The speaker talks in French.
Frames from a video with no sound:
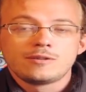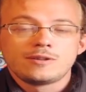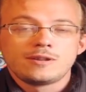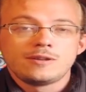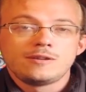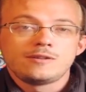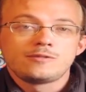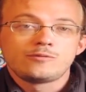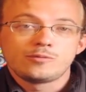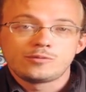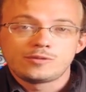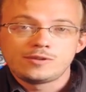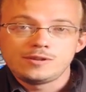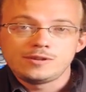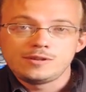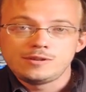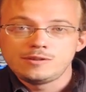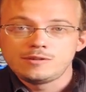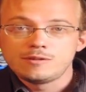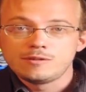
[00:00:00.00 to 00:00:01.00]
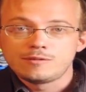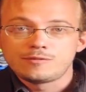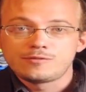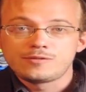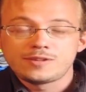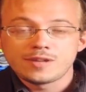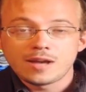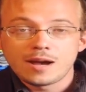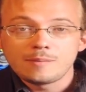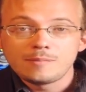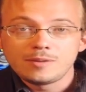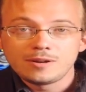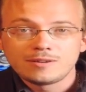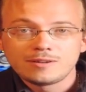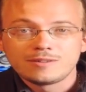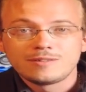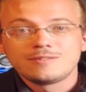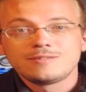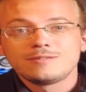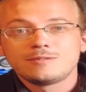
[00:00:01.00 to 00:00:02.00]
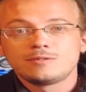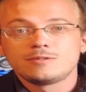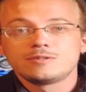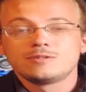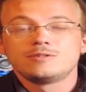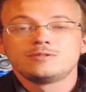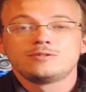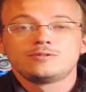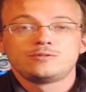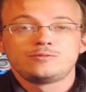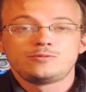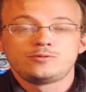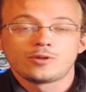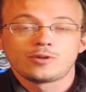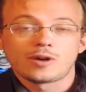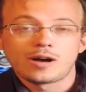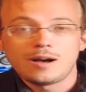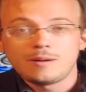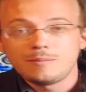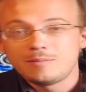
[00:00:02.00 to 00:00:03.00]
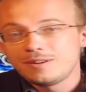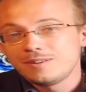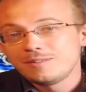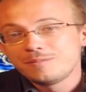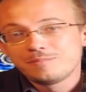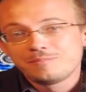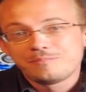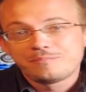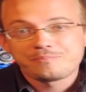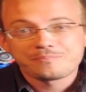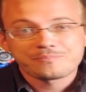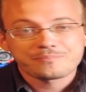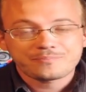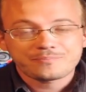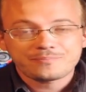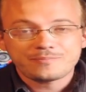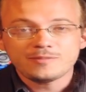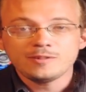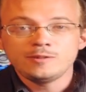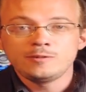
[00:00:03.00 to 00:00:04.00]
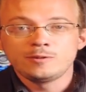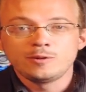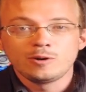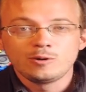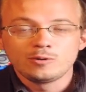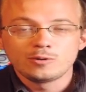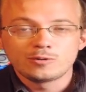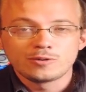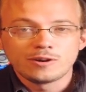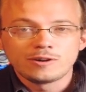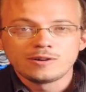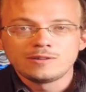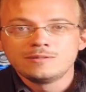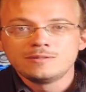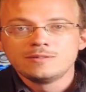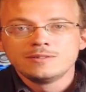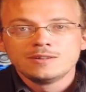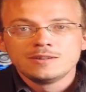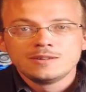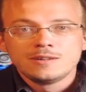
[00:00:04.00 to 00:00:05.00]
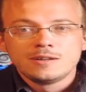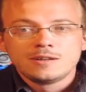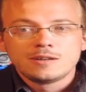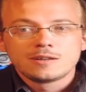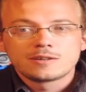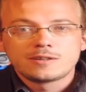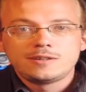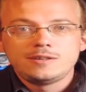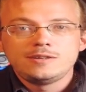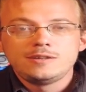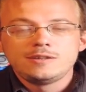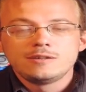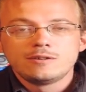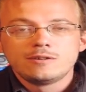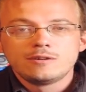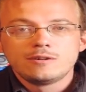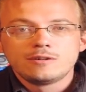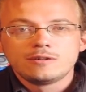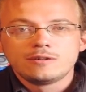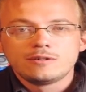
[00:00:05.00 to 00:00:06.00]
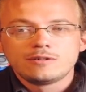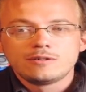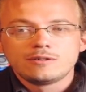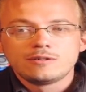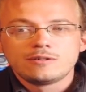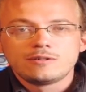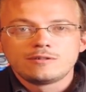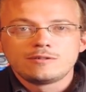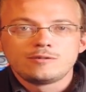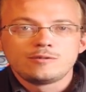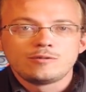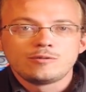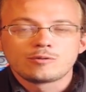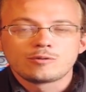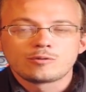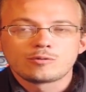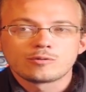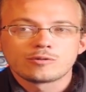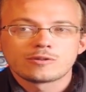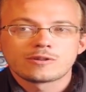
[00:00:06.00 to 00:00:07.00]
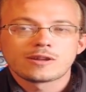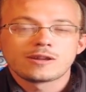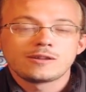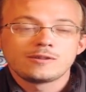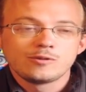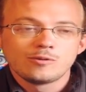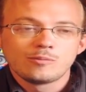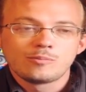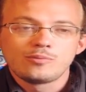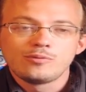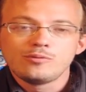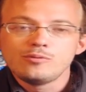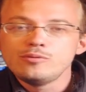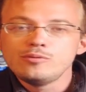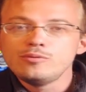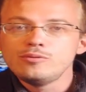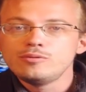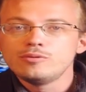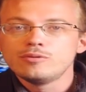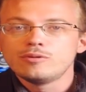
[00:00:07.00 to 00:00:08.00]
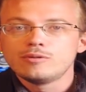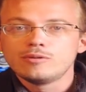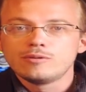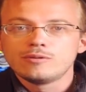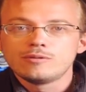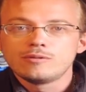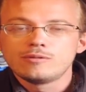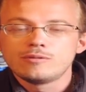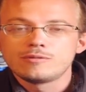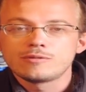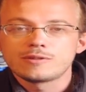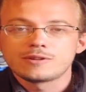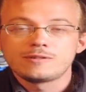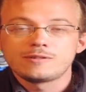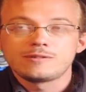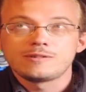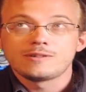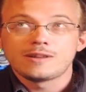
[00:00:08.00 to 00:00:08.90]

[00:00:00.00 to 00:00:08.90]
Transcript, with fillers: des outils fiables, durables dans le temps qui euh, ne contraignent plus, euh,